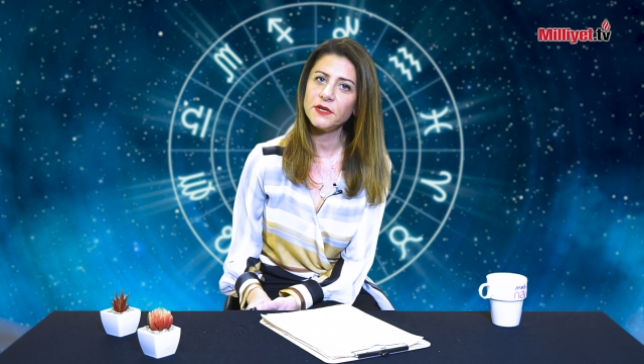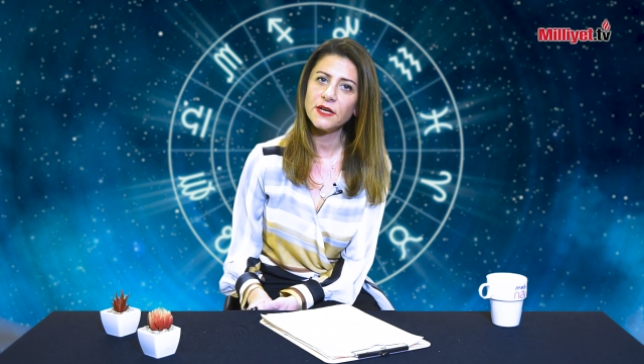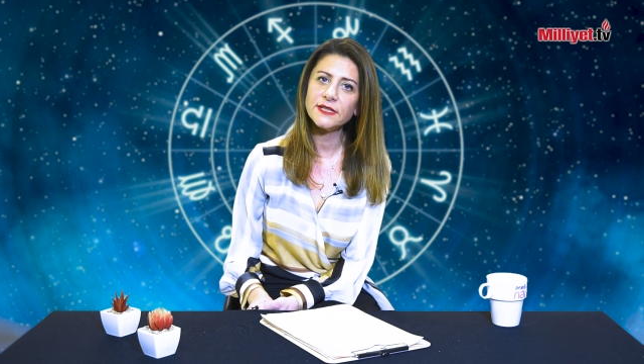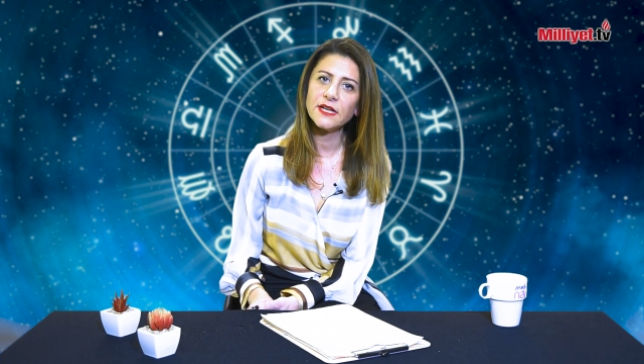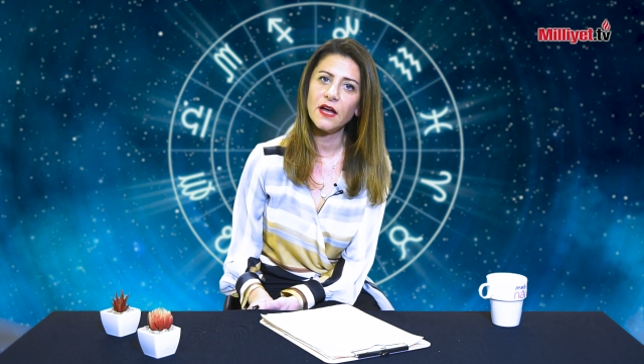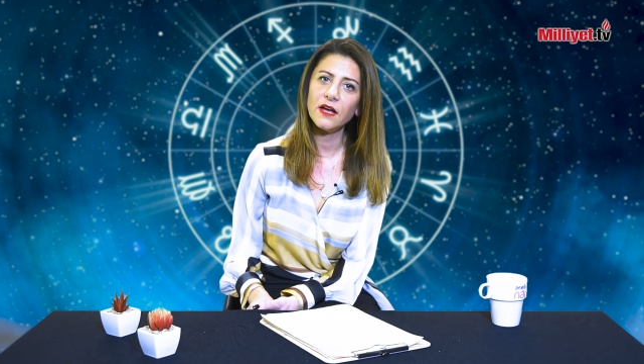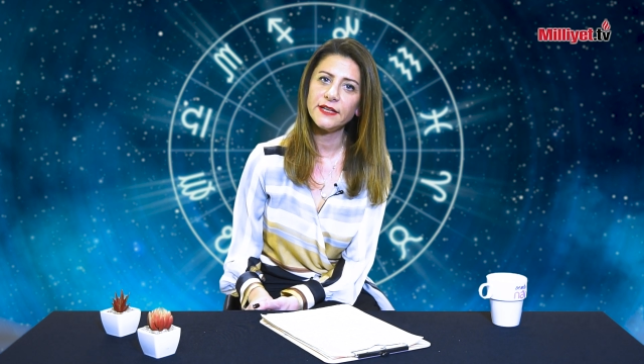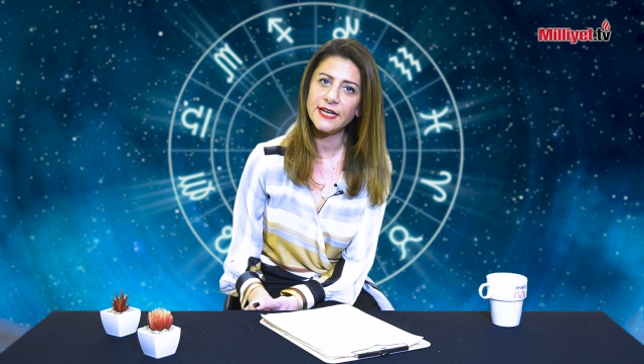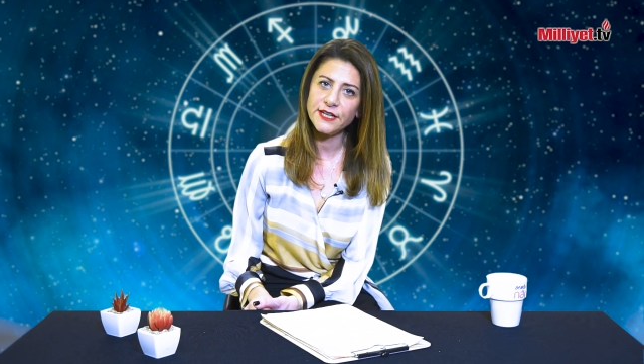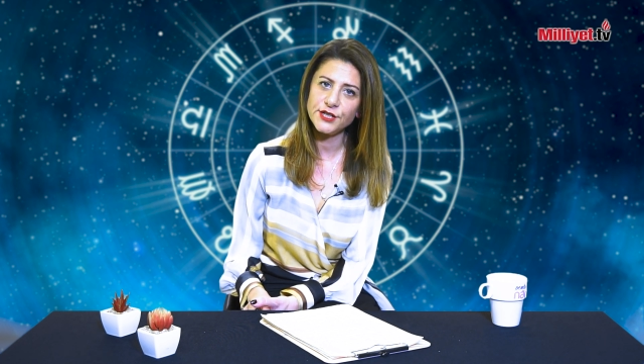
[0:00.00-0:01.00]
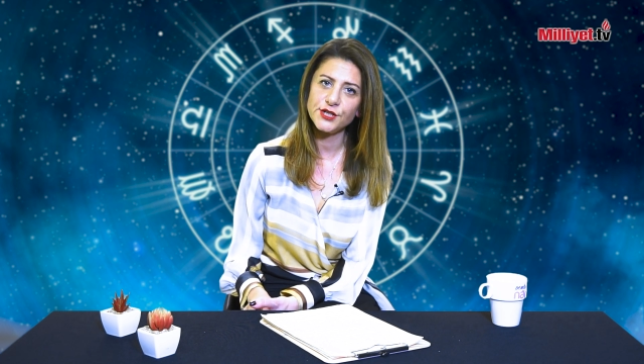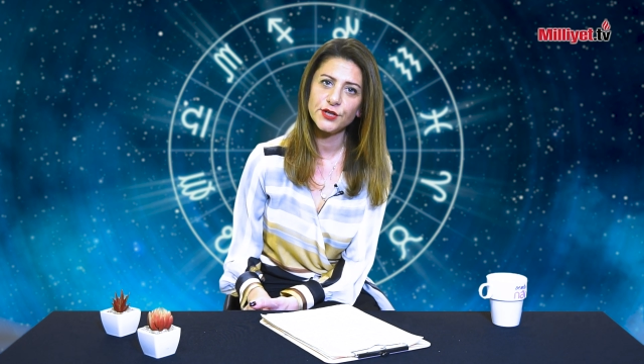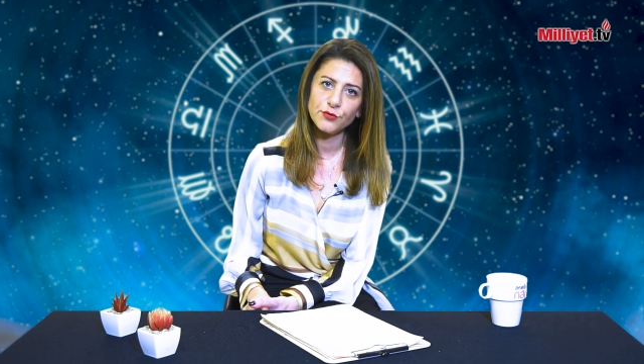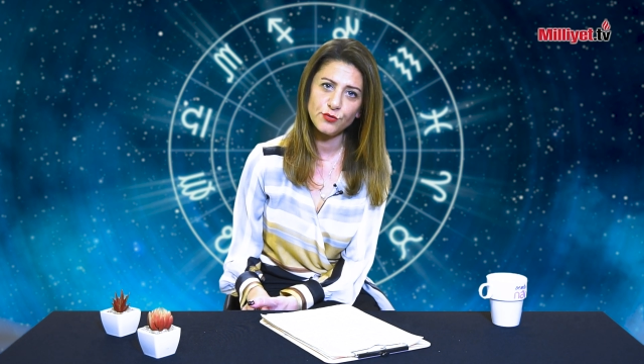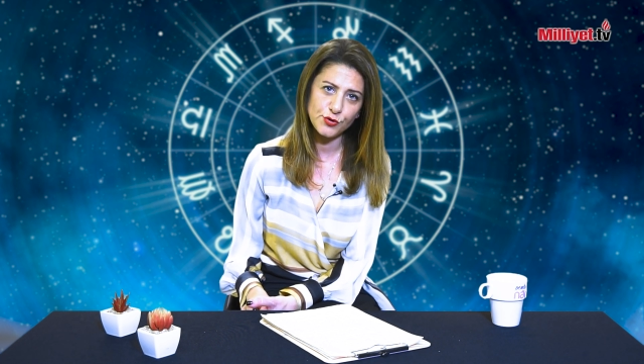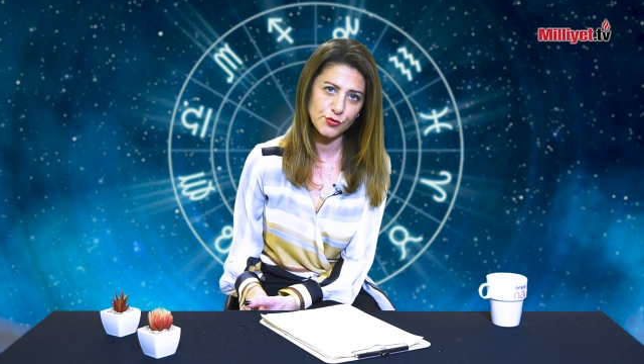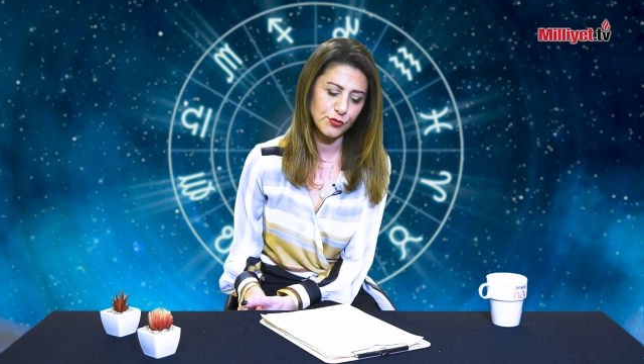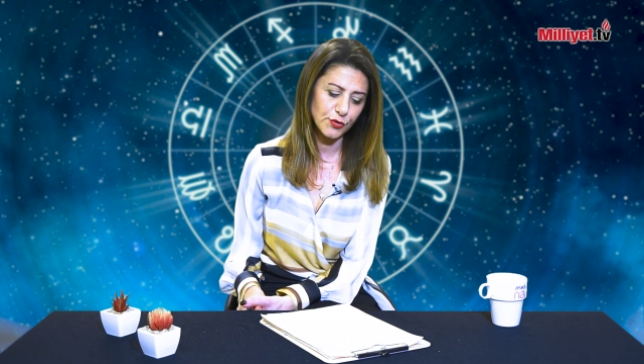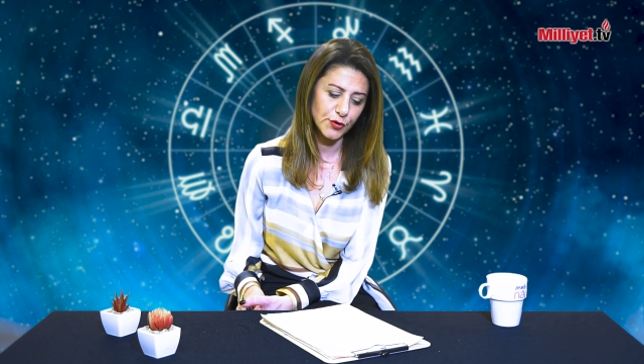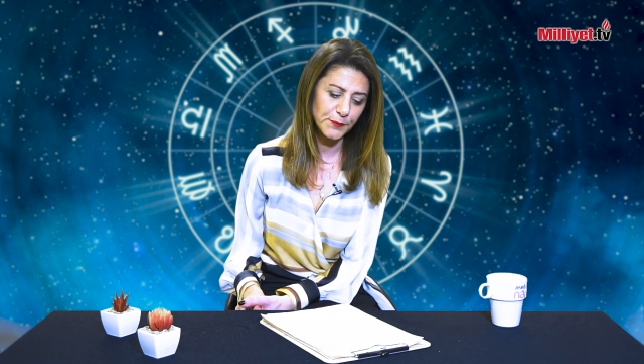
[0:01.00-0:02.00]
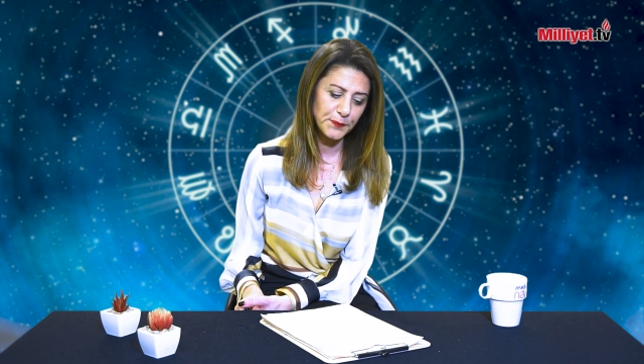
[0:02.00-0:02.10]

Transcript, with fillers: biraz daha geniş düşün diyor.